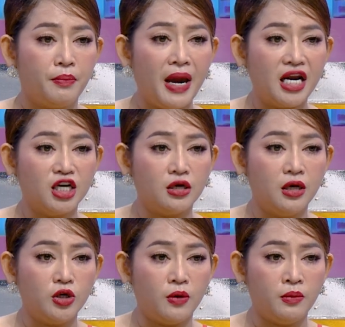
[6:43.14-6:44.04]
pe năng
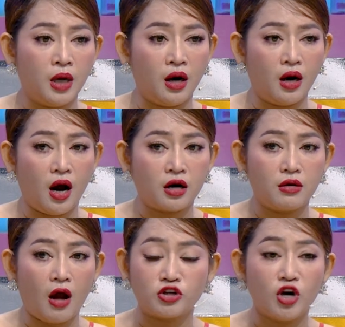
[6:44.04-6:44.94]
cứ nhóm mở
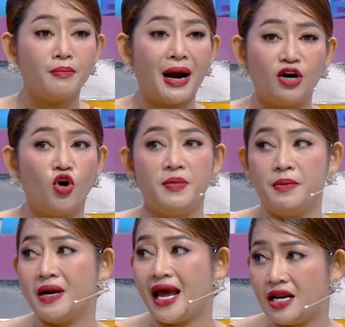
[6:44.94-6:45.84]
ọt trong bàn lôi
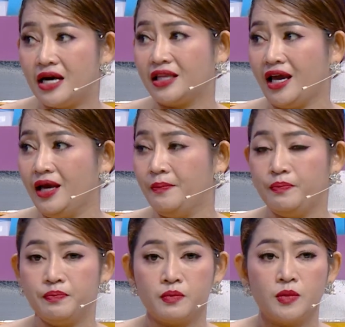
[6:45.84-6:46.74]
bị này đang tẻ
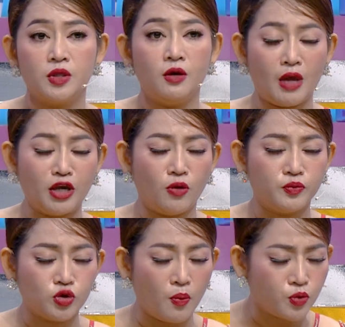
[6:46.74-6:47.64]
nhóm thang
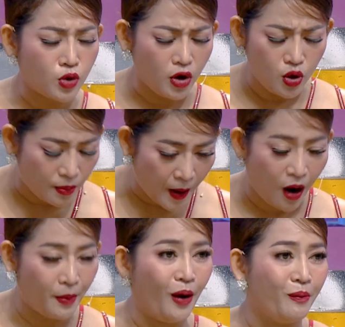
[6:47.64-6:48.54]
nhóm xong cùi lụa
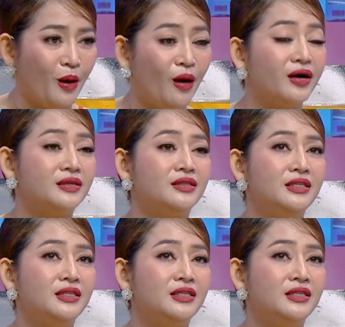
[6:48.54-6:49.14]
bỏ học mong